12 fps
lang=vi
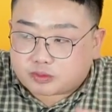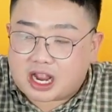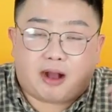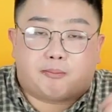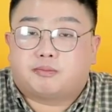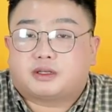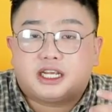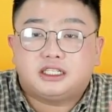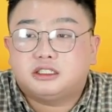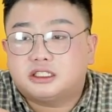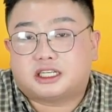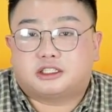hầm cái
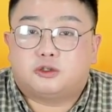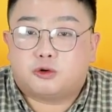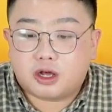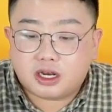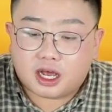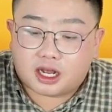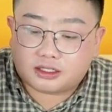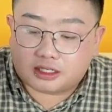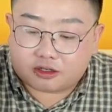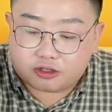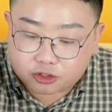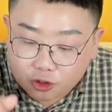nước cà chua lên
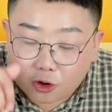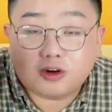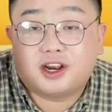rồi sốt